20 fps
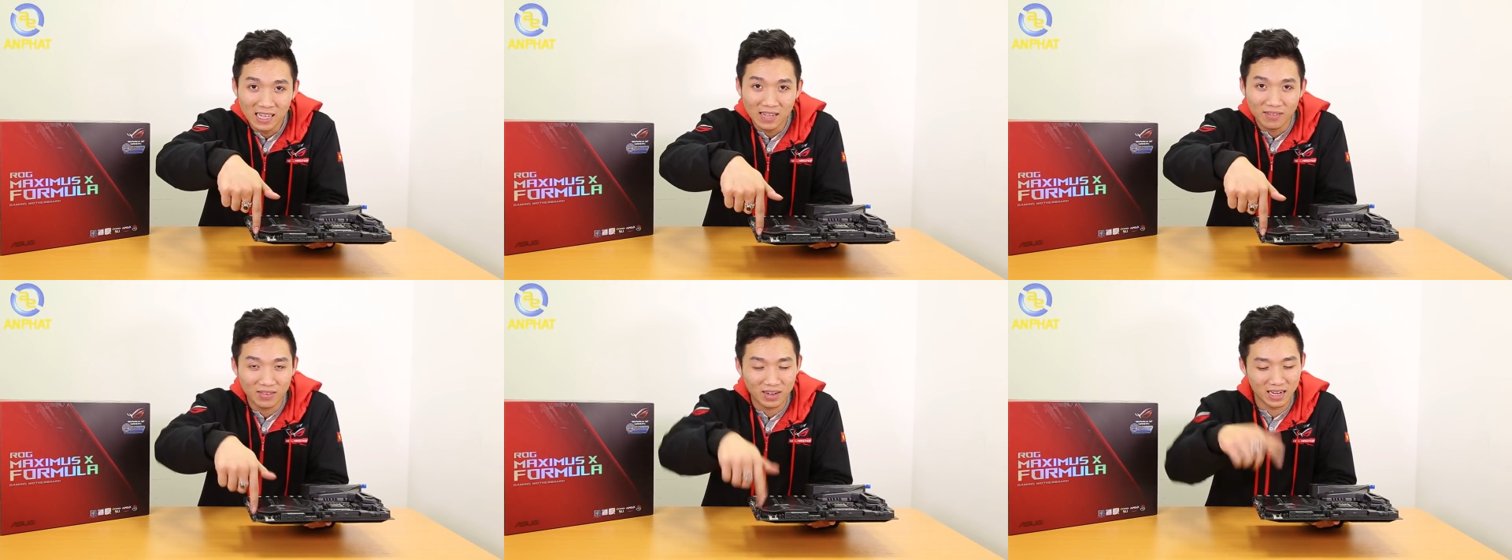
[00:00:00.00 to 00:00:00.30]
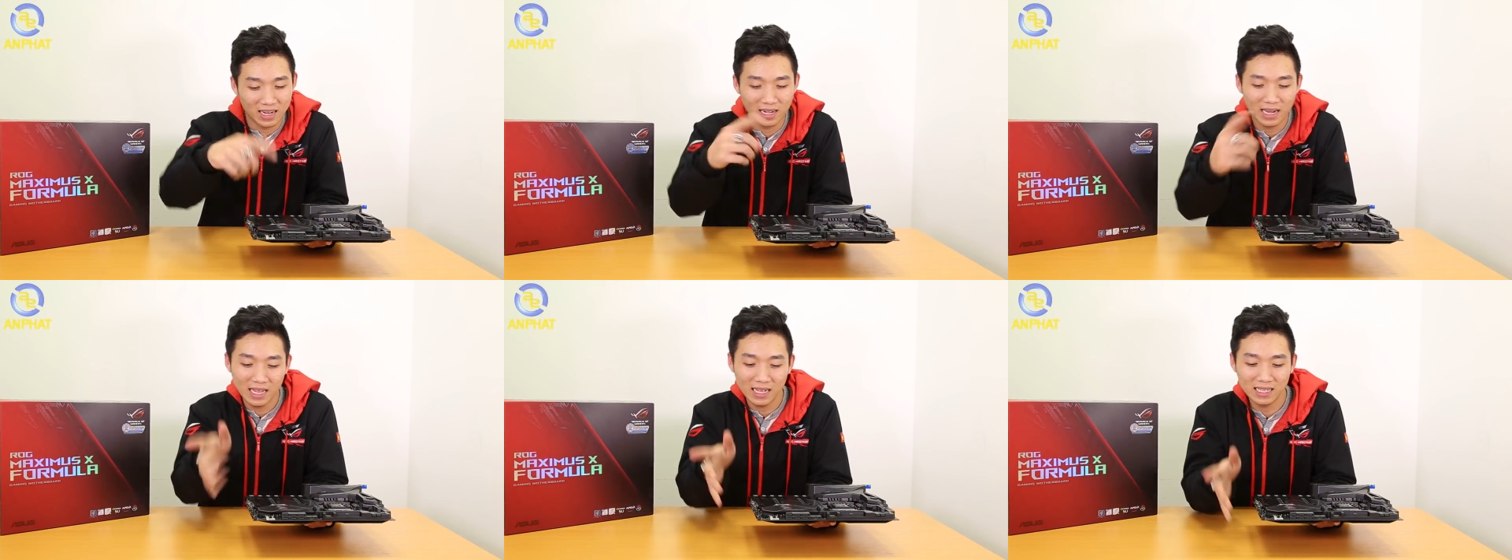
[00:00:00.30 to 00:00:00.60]
Và
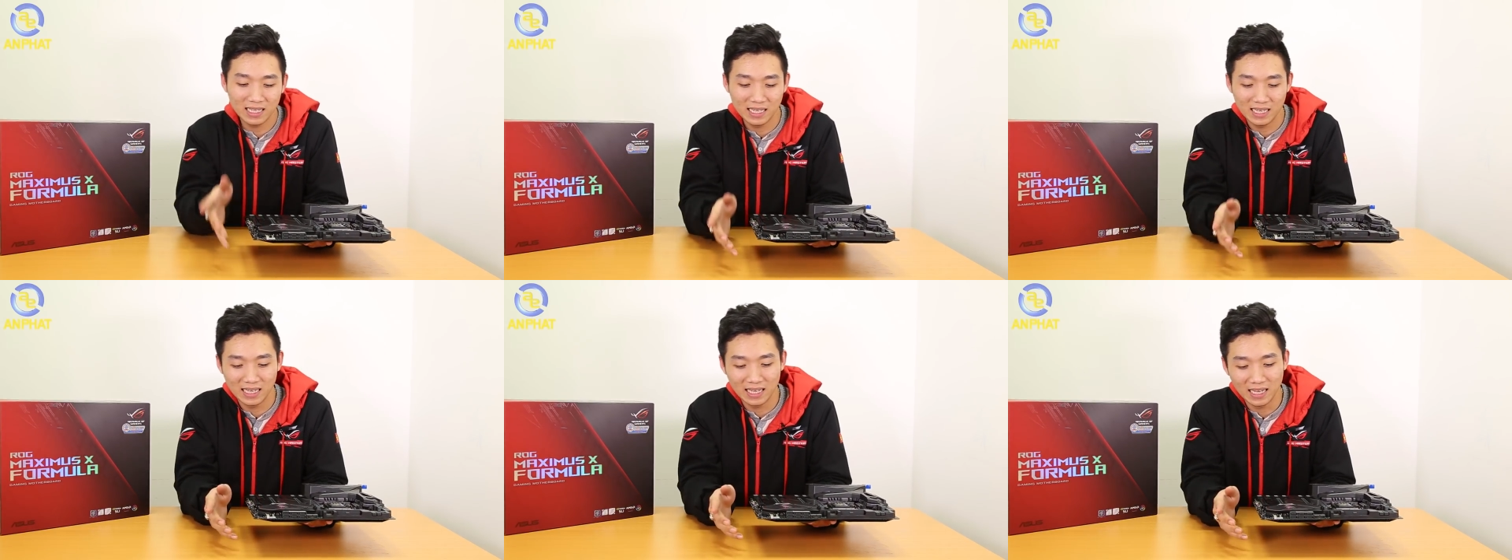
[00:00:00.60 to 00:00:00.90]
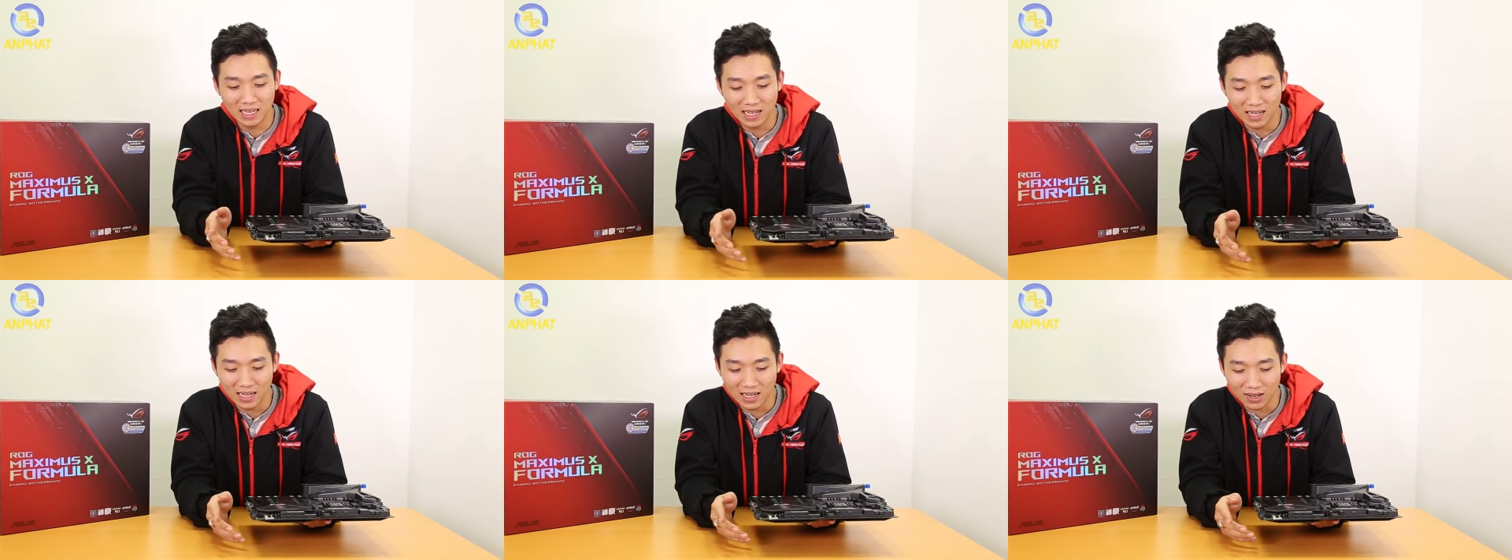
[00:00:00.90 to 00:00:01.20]
đến đây
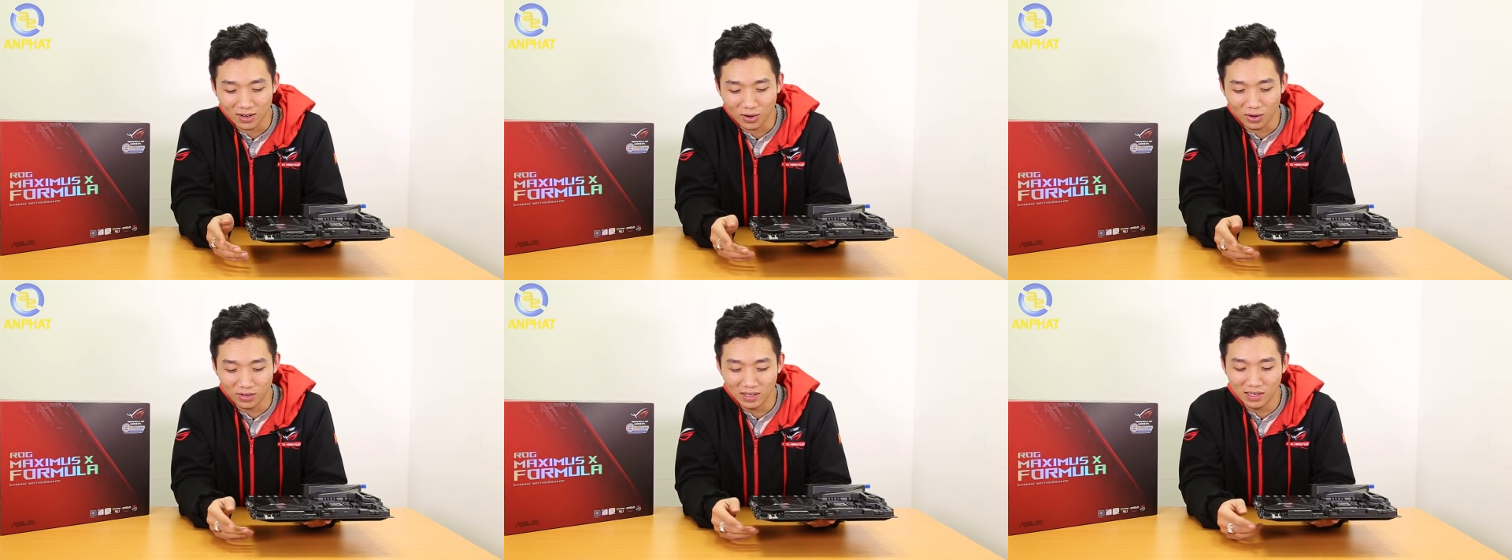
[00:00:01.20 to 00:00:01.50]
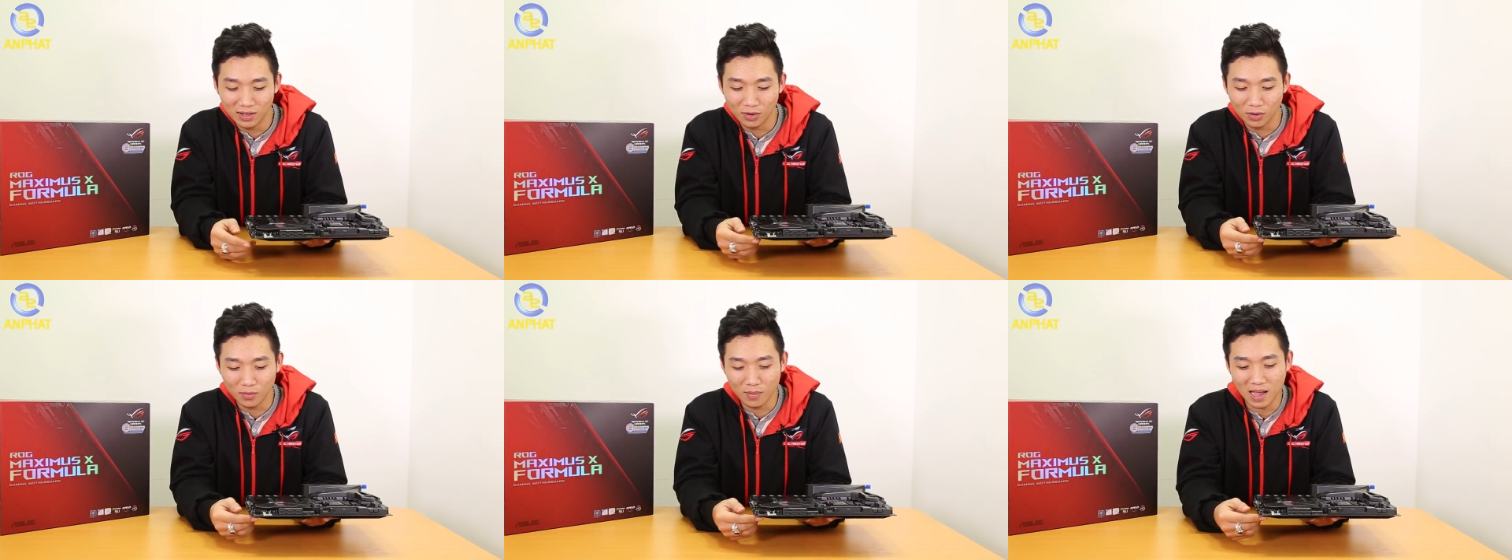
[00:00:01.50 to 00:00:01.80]
thì có
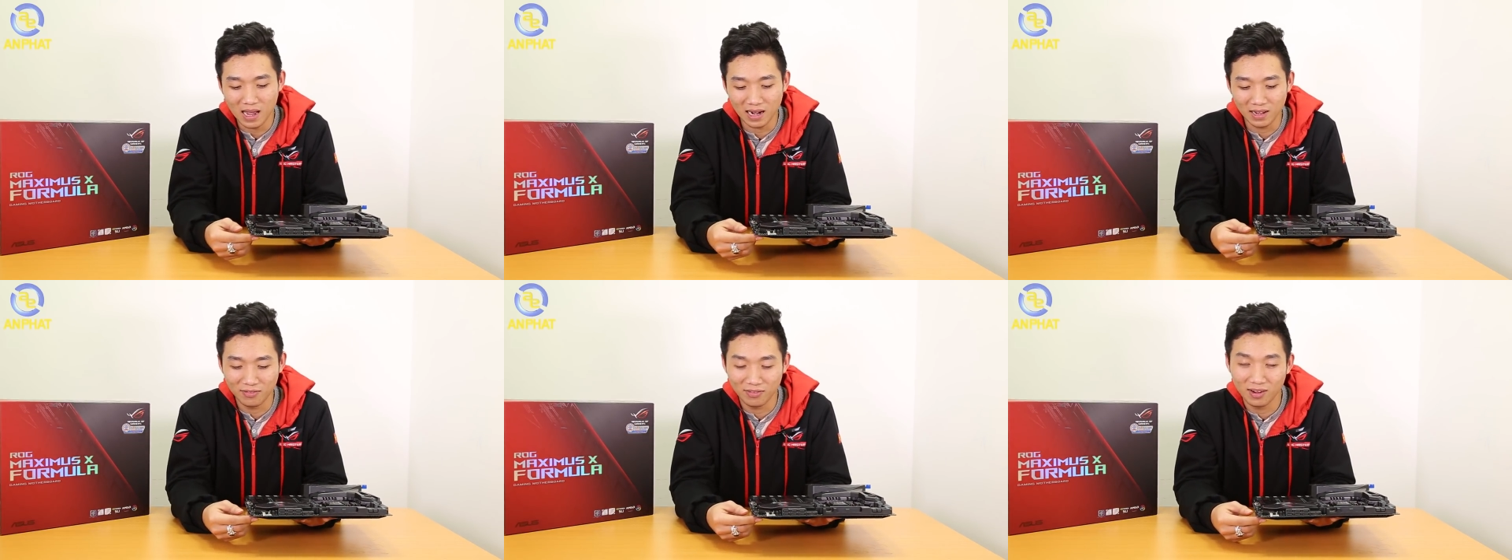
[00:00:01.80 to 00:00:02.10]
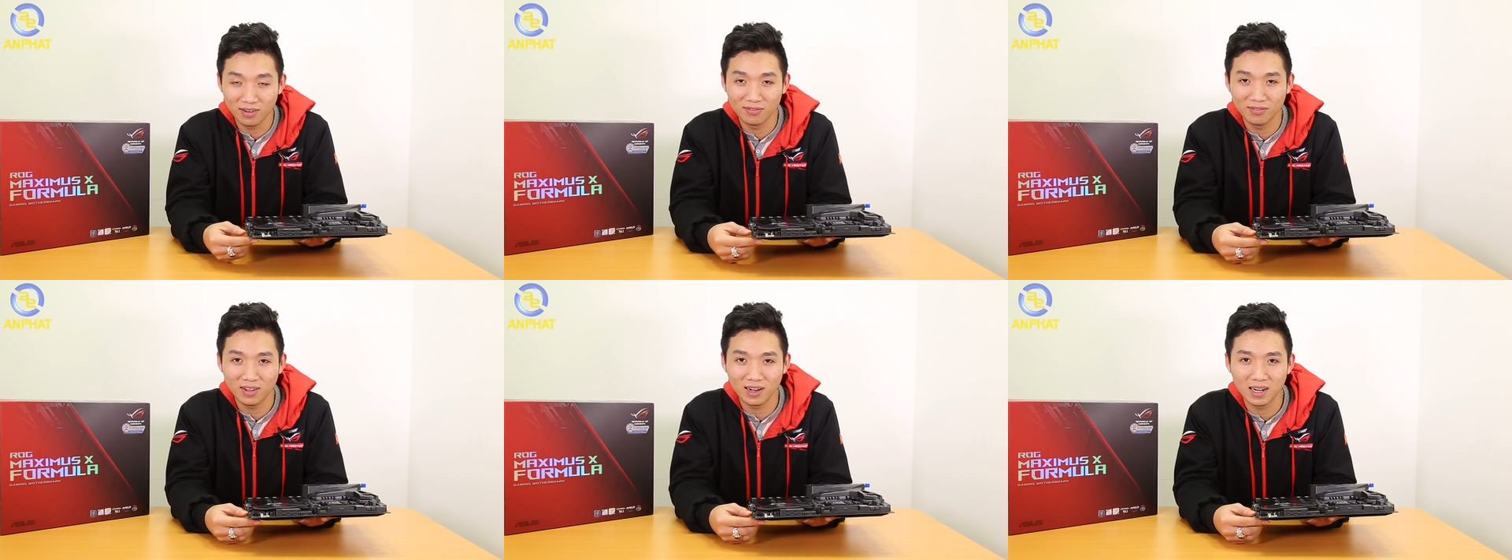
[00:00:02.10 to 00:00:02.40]
nhiều bạn lại
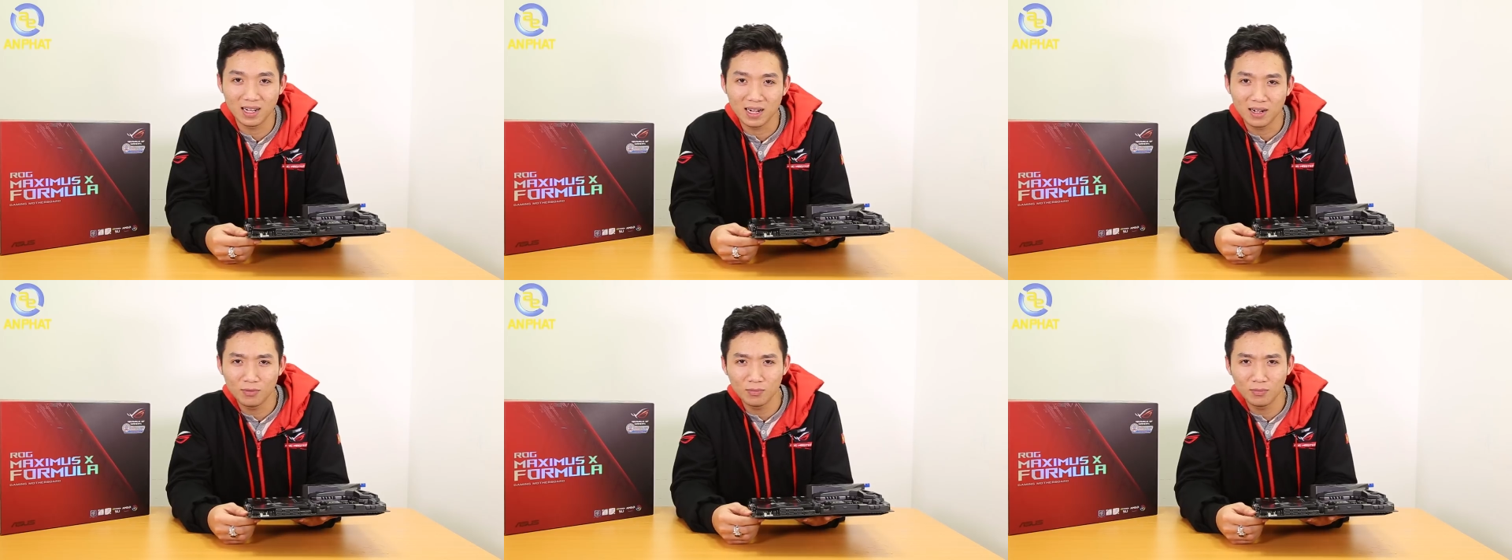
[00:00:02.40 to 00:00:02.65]
phân vân là